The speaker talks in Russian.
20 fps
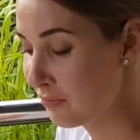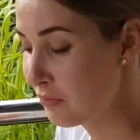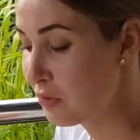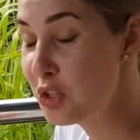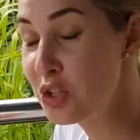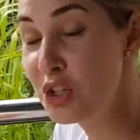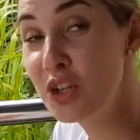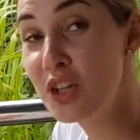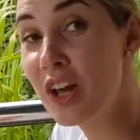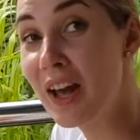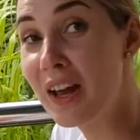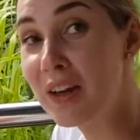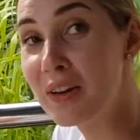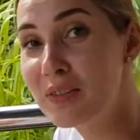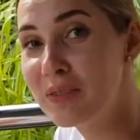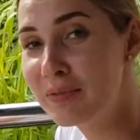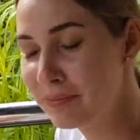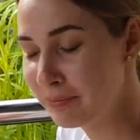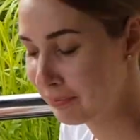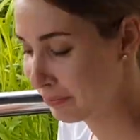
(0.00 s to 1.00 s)

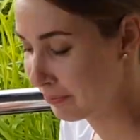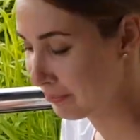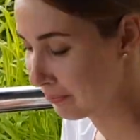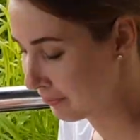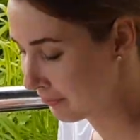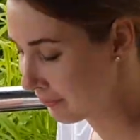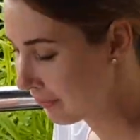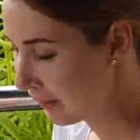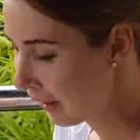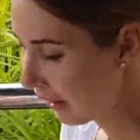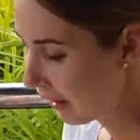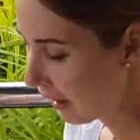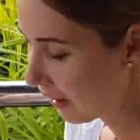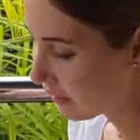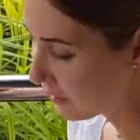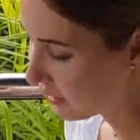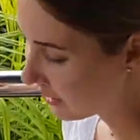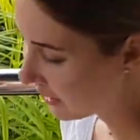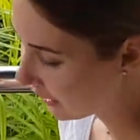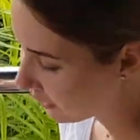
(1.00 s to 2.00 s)
Читаю.
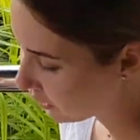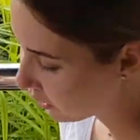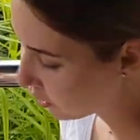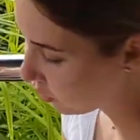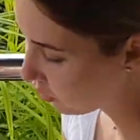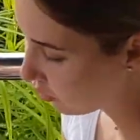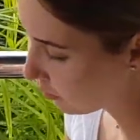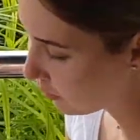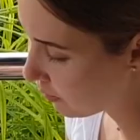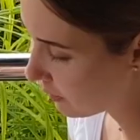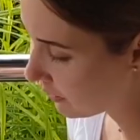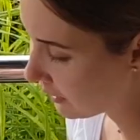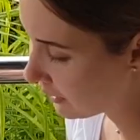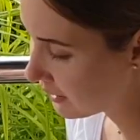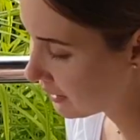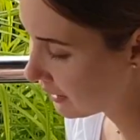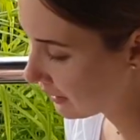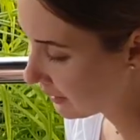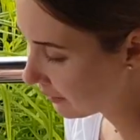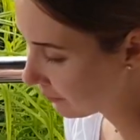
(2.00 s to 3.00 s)
Дела книжку в
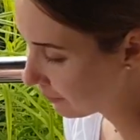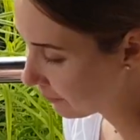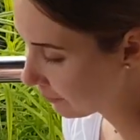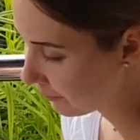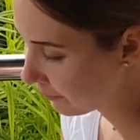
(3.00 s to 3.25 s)
библиотеке.